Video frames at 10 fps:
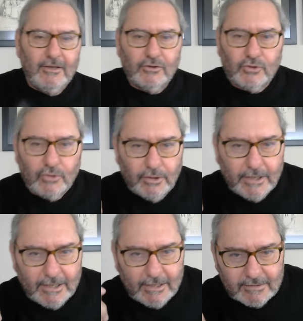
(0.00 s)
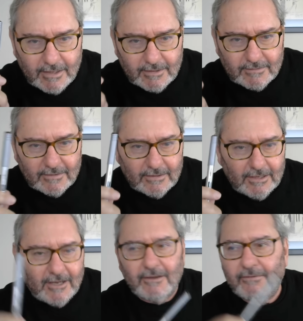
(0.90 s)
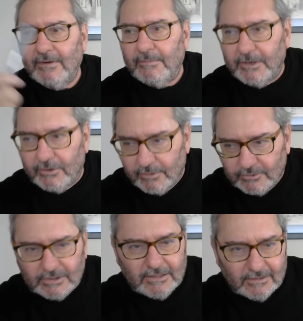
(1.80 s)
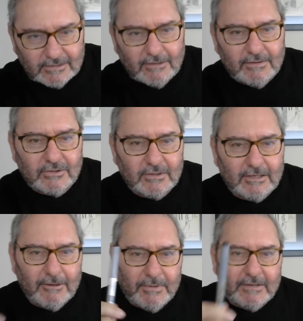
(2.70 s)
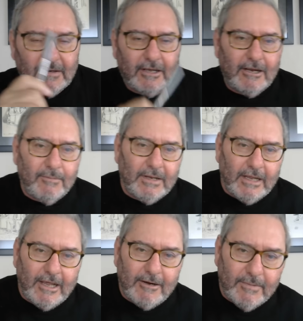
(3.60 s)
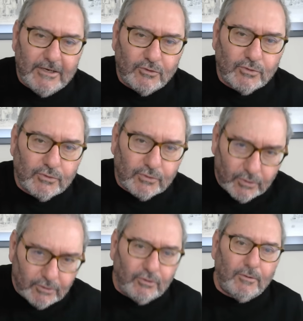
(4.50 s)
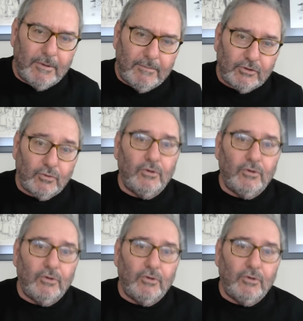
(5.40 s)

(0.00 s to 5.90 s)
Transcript: son harekatında ve bir önceki savaşında bir tane bile Ermeni çocuk öldürmemiş.